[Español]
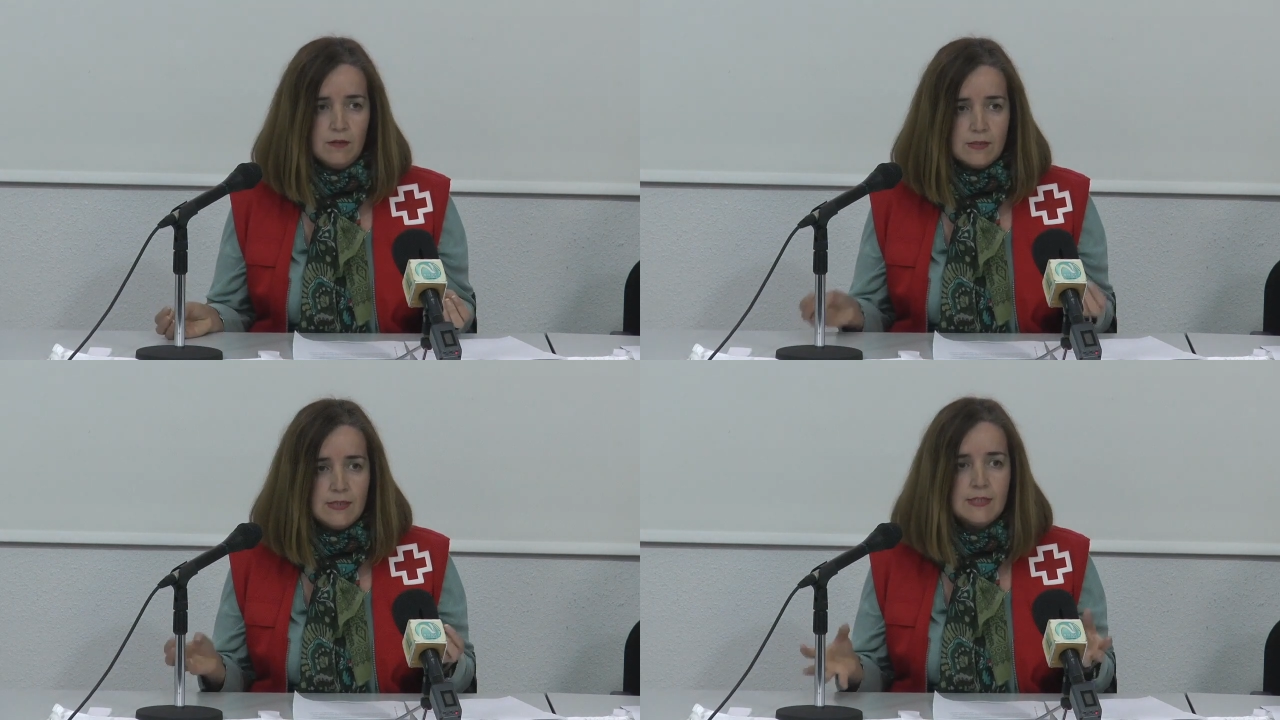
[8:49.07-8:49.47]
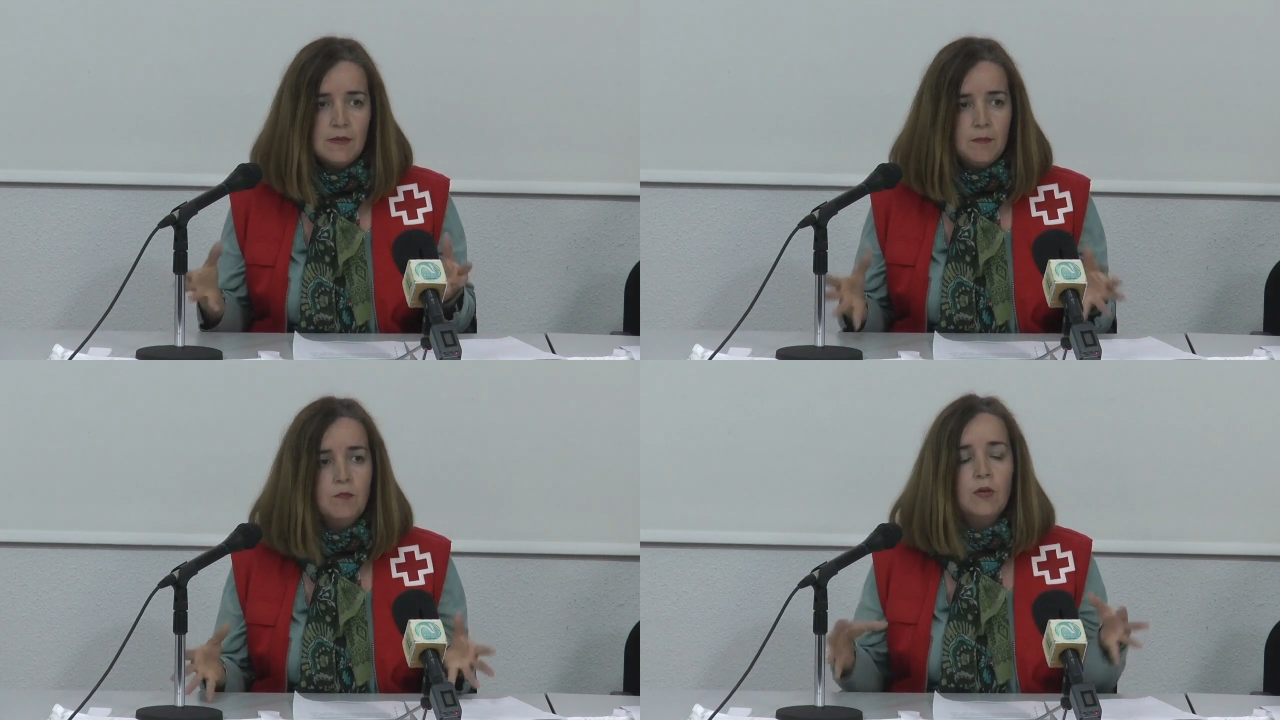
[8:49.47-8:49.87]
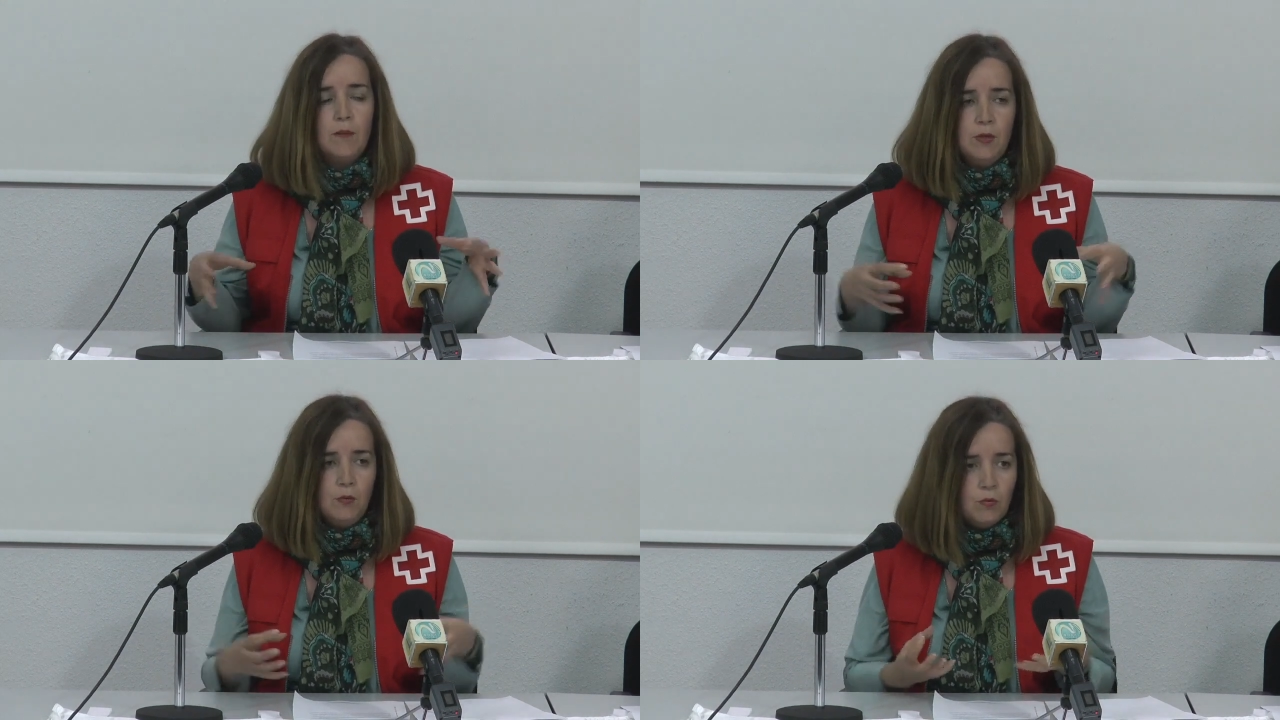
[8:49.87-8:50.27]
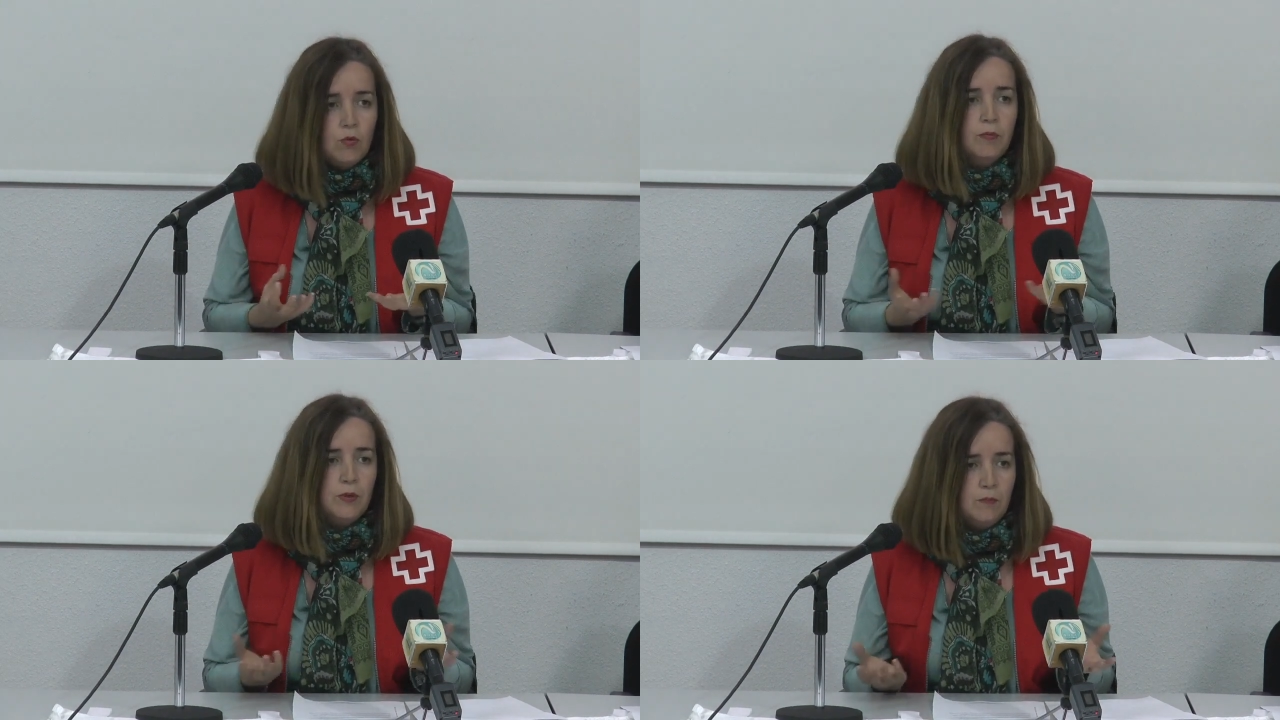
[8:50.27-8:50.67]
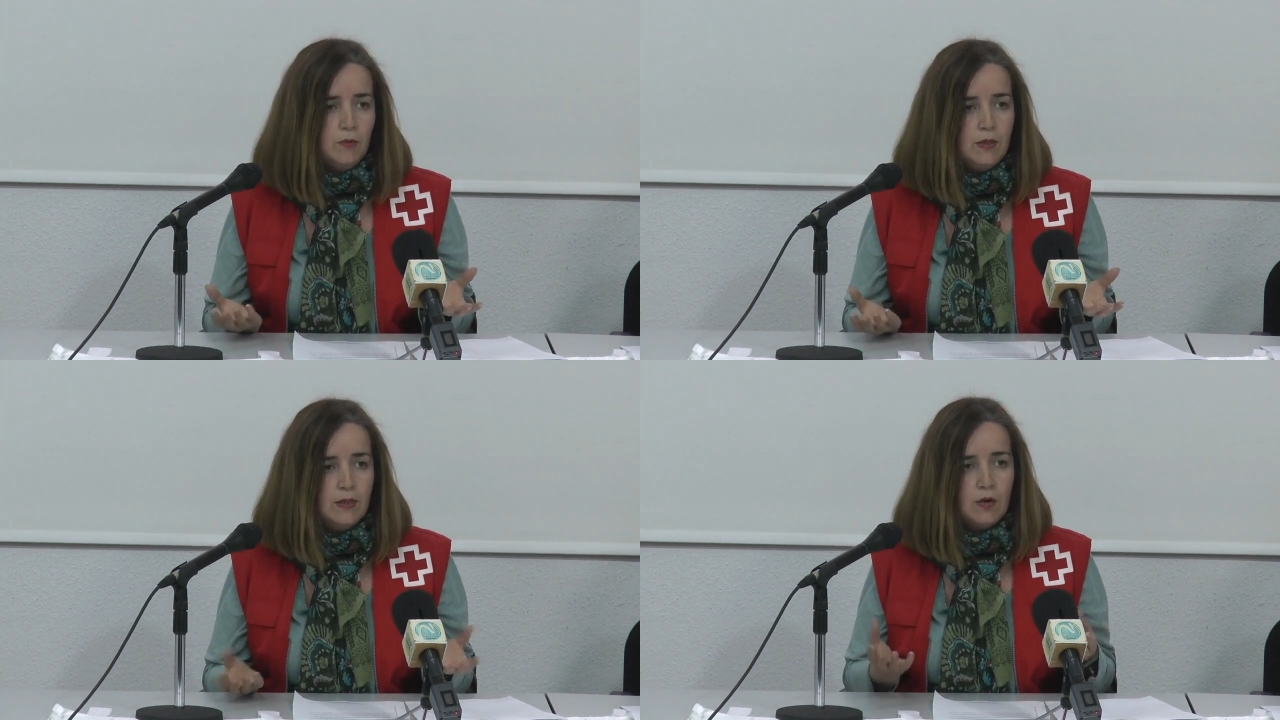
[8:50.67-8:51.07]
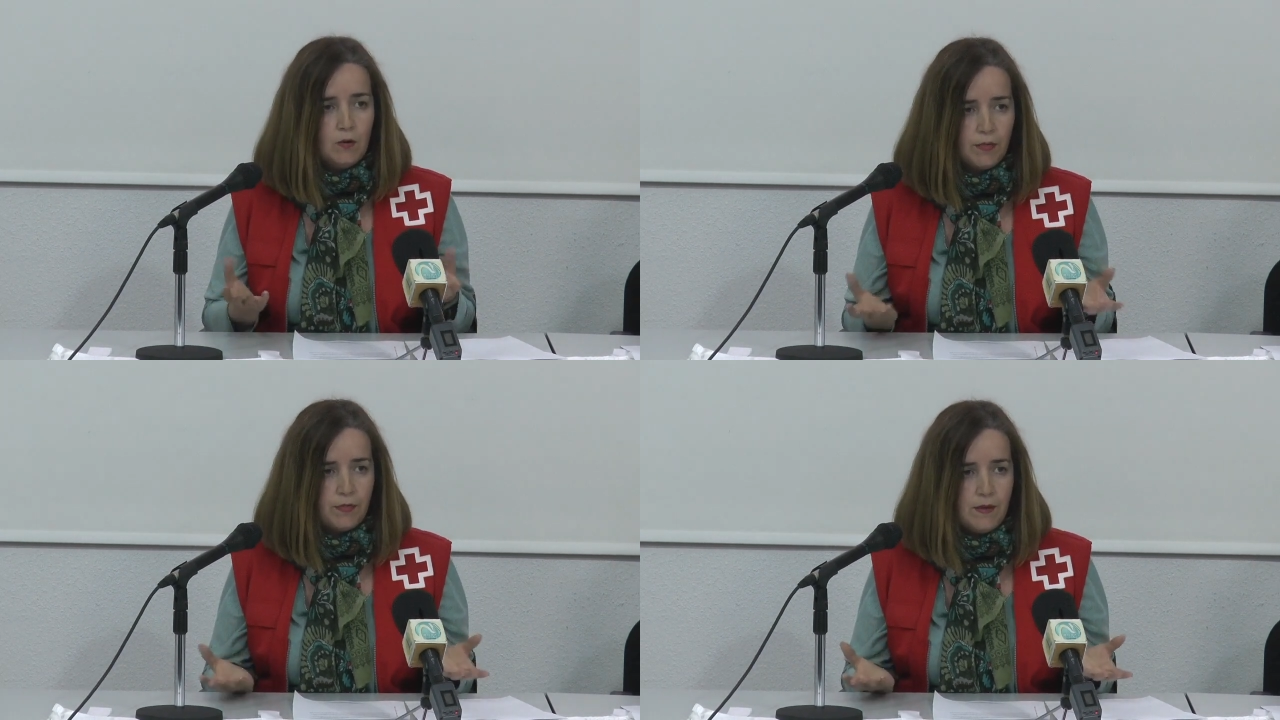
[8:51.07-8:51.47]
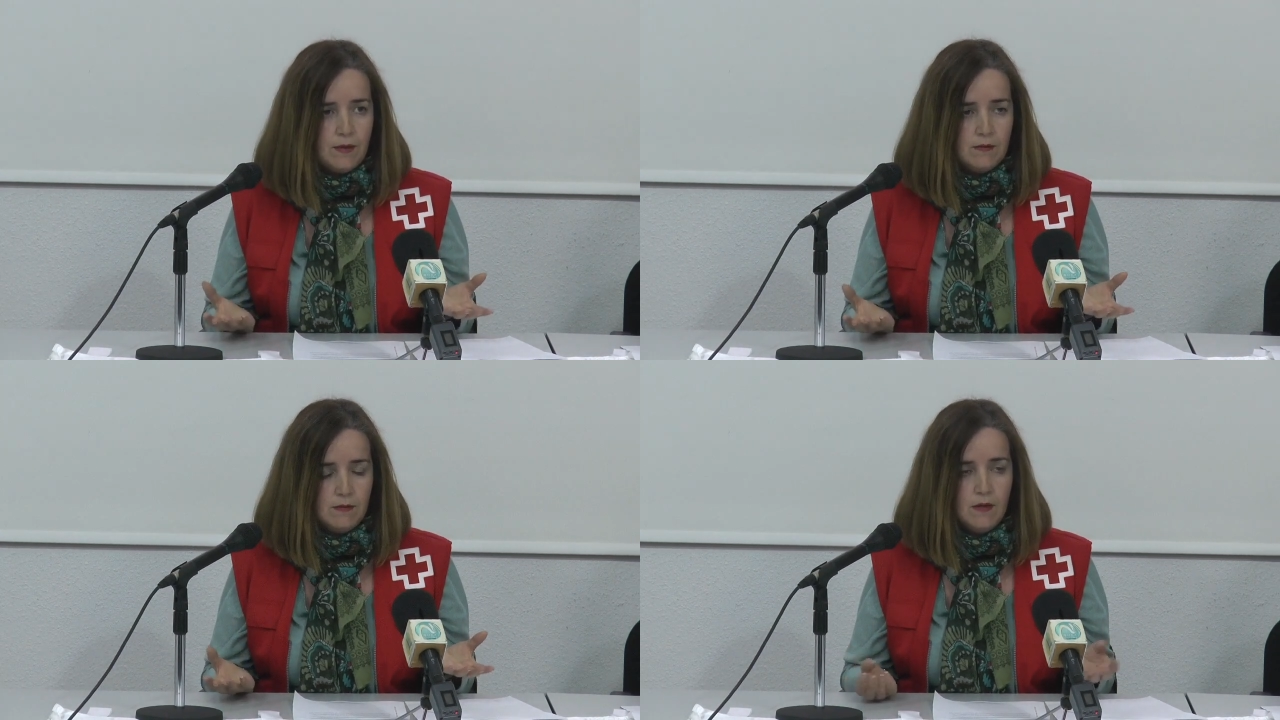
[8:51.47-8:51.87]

sí sabemos que había un grupo de mujeres que lo hacían.